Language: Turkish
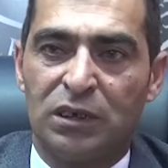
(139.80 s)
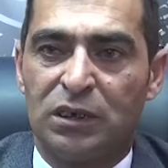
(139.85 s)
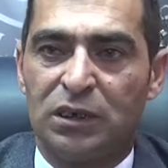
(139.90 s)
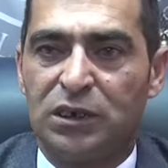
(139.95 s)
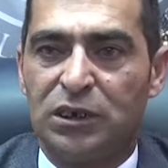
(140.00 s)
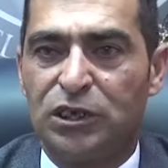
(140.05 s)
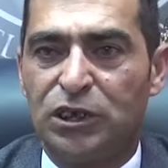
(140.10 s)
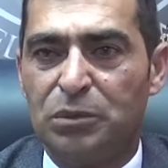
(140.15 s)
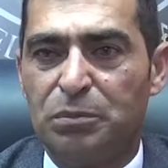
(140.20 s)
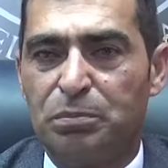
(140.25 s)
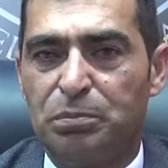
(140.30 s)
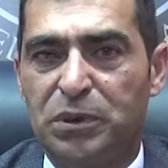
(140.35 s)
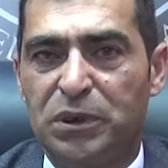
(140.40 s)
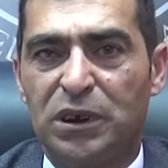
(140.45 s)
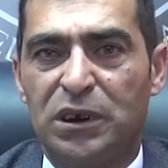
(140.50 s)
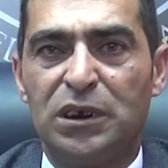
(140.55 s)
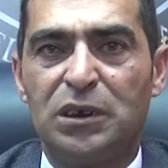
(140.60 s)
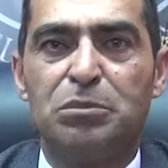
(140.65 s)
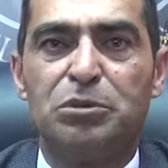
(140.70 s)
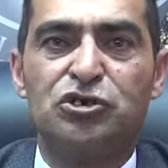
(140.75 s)
Gidip
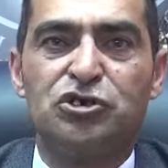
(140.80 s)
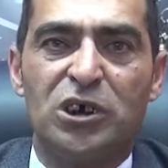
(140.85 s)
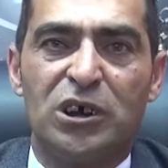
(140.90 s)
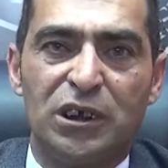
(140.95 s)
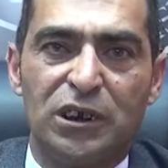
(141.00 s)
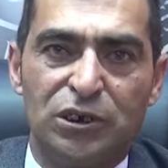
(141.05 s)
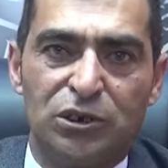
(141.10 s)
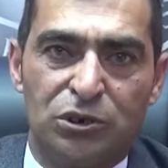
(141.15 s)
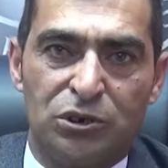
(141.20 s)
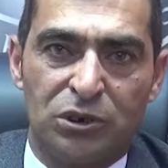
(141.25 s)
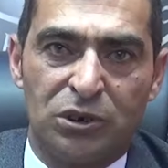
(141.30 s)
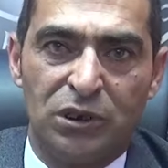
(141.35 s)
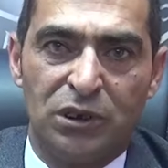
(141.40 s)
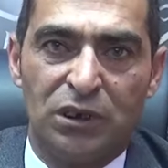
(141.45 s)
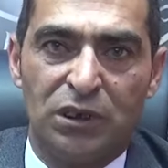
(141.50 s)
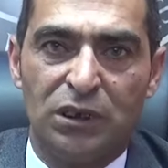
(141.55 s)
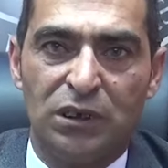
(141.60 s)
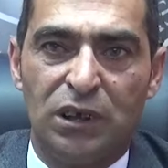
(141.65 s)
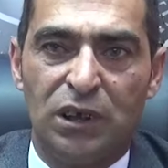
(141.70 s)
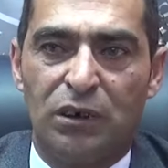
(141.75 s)
birini bıçaklıyor
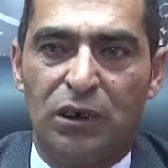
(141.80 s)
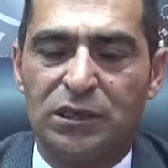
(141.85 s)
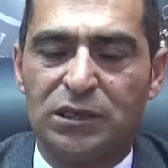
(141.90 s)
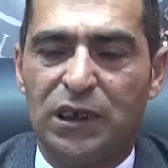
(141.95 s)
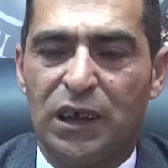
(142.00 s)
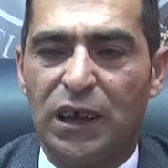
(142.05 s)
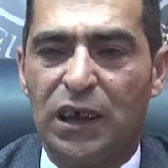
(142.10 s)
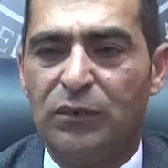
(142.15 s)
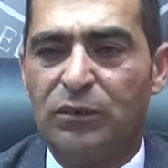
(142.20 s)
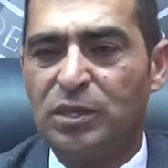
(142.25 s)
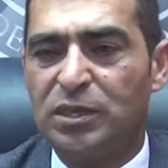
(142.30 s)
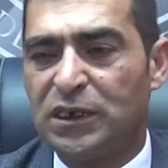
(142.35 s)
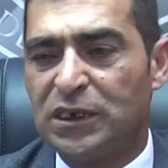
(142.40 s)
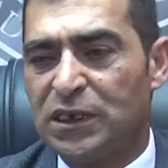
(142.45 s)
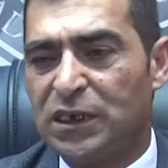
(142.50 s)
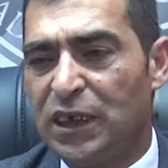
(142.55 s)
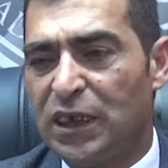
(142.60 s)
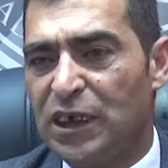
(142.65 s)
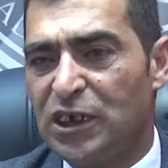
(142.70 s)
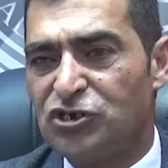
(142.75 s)
yahut da
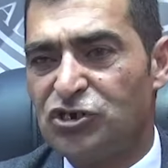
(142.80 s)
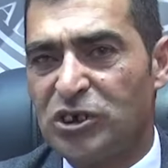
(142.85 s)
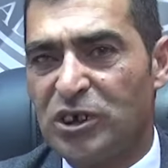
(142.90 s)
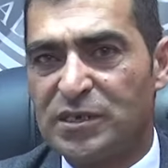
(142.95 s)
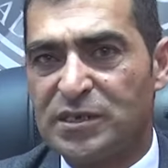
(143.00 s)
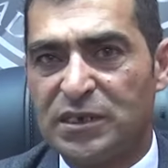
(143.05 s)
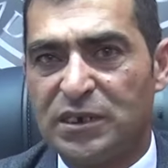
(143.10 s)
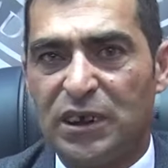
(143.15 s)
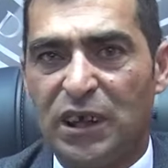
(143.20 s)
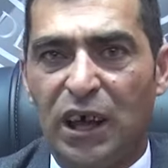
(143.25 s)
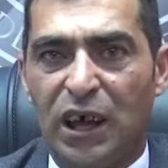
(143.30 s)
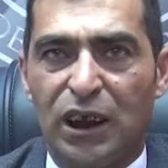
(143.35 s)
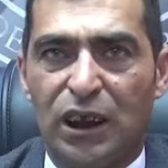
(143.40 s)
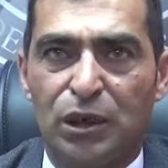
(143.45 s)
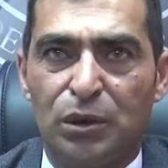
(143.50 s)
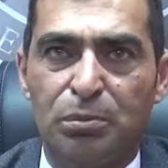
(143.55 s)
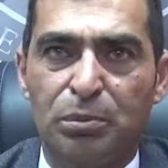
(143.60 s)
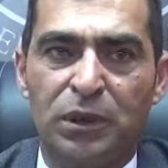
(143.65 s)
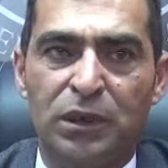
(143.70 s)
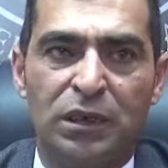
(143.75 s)
evdeki eşyasını
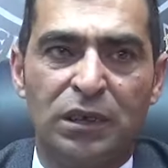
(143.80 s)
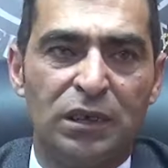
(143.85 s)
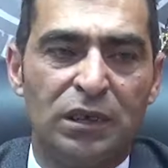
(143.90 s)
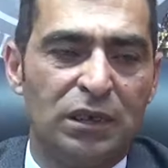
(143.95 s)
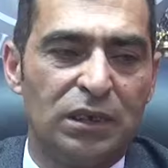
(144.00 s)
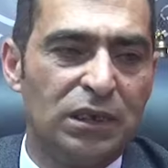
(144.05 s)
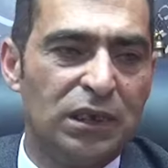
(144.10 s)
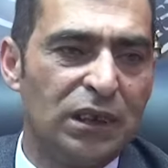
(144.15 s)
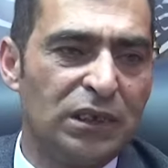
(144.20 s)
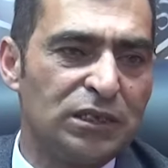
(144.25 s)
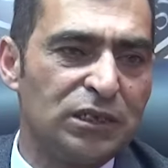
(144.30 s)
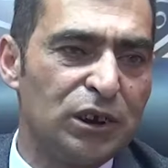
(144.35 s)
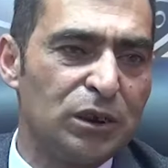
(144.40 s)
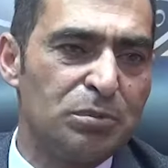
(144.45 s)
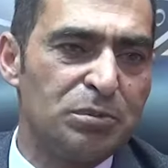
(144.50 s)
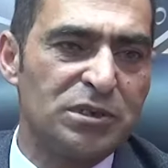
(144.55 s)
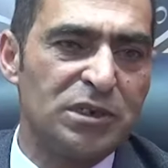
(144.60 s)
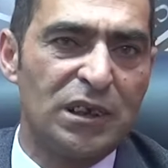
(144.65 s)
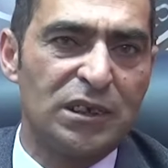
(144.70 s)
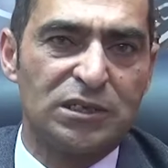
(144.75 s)
alıp getirip
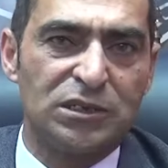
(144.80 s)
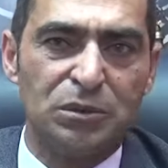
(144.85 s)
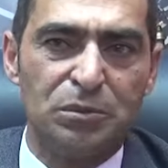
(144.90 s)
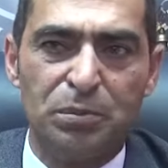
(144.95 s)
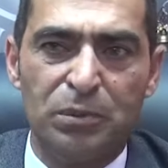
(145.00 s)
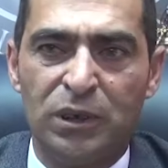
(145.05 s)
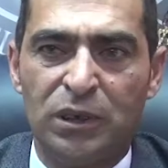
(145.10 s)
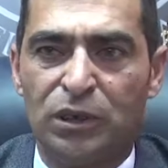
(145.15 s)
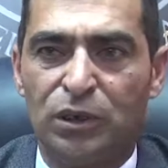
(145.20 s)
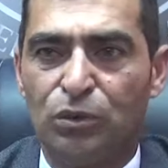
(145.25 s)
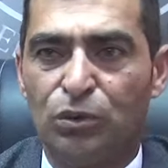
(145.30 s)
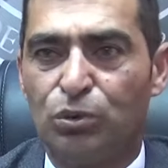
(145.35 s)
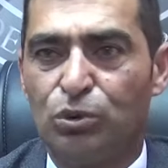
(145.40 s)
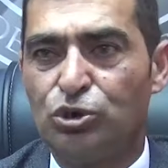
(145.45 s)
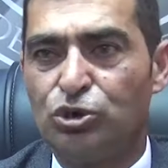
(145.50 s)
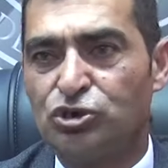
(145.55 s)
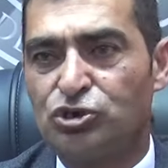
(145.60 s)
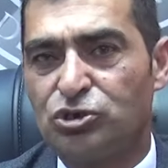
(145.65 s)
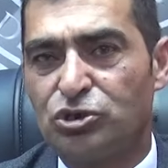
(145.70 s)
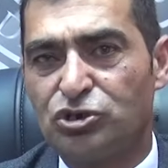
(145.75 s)
satıp
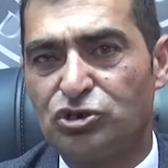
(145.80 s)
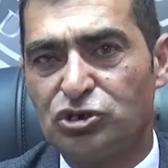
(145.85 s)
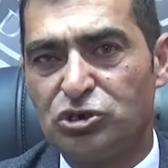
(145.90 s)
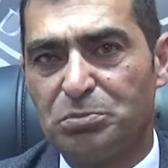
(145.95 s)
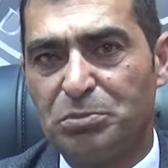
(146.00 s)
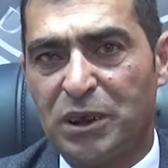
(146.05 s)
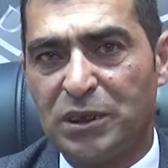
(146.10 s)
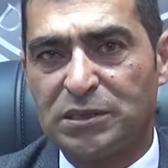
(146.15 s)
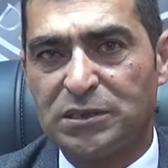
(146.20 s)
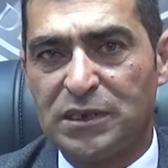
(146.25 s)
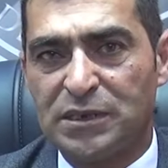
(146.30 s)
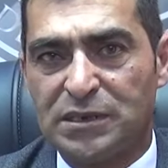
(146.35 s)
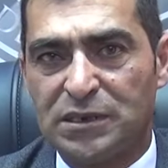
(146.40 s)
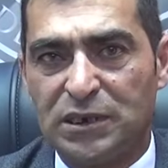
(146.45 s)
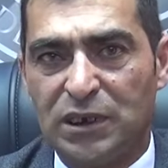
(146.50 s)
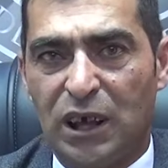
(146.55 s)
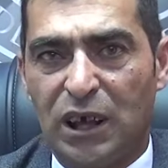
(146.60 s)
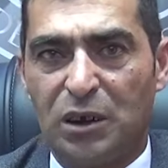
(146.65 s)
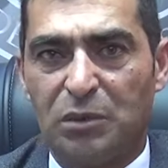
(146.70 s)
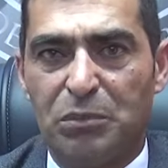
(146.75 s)
uyuşturucu
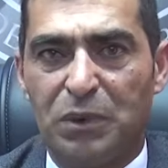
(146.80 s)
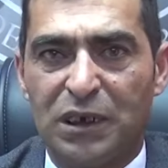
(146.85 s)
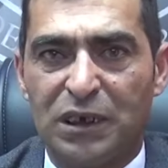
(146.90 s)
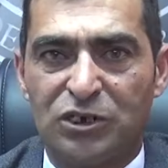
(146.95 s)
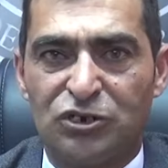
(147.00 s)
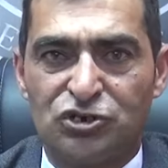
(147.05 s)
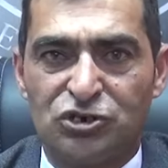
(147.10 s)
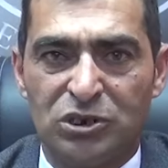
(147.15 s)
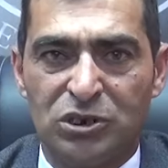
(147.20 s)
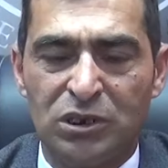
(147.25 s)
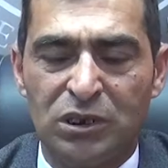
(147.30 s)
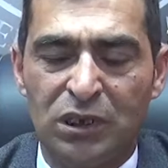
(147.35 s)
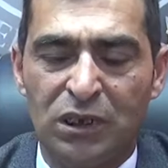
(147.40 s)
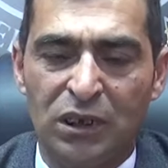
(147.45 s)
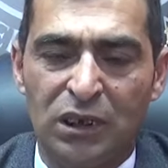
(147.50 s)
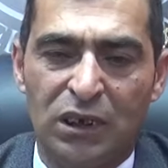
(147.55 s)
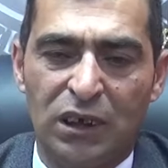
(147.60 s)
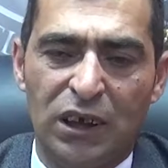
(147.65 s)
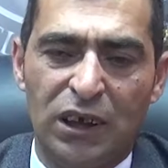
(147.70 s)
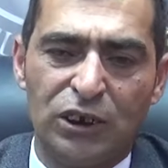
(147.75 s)
maddesini almak için
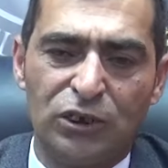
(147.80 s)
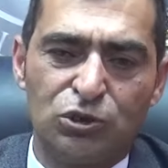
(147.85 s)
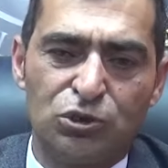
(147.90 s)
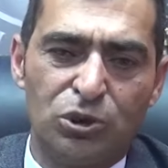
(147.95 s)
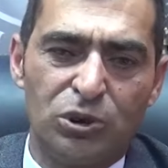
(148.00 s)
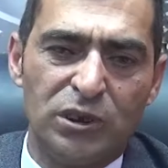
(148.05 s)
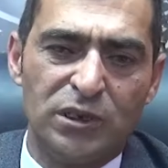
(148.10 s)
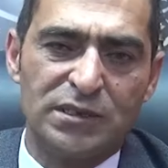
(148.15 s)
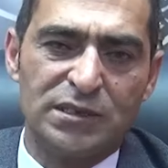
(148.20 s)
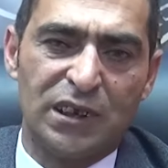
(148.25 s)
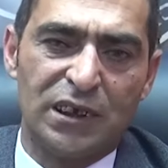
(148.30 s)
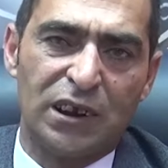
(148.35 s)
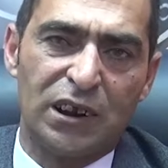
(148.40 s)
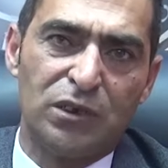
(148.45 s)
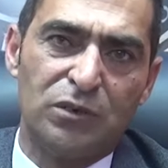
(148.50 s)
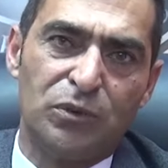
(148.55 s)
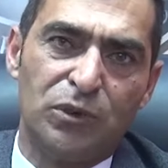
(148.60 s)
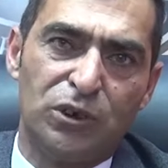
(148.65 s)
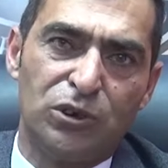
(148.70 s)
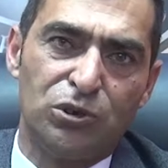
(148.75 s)
her türlü
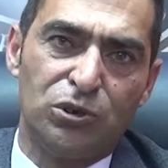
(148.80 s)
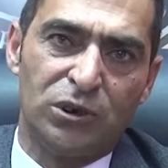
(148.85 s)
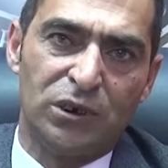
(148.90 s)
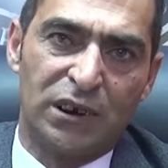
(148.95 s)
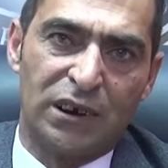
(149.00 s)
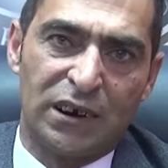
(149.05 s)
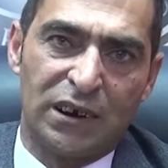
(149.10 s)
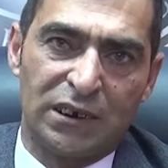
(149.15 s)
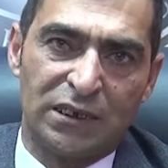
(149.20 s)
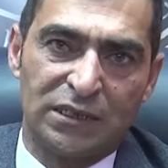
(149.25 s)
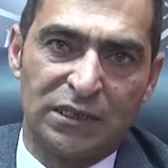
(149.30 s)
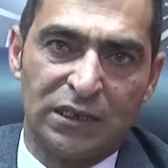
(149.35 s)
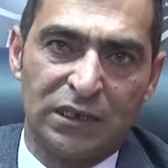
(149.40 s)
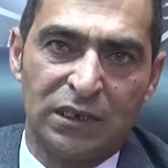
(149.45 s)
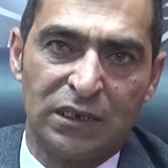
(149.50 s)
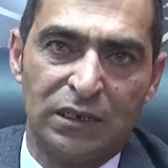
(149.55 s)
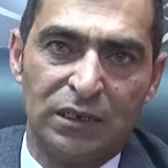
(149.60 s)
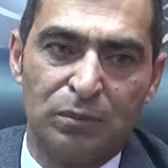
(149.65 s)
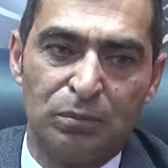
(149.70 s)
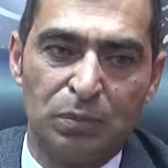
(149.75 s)
zararı veriyorlar artık.
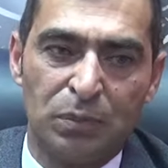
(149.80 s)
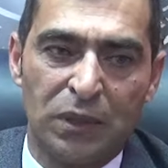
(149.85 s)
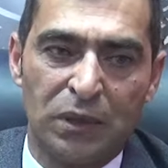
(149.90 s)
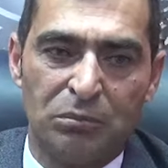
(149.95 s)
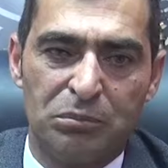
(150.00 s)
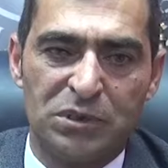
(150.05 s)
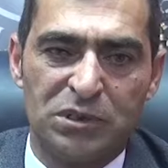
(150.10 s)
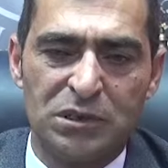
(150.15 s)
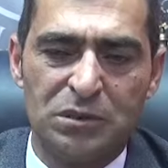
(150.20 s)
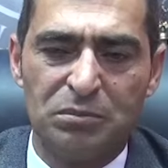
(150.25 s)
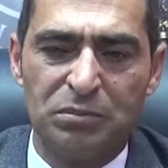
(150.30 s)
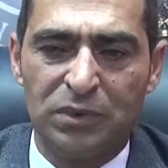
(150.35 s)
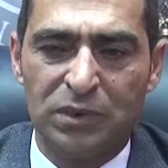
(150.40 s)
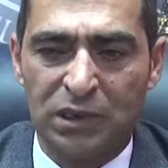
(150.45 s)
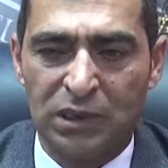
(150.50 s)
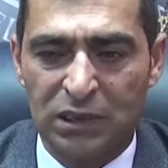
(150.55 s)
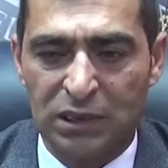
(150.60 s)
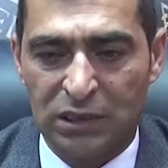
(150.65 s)
Bizim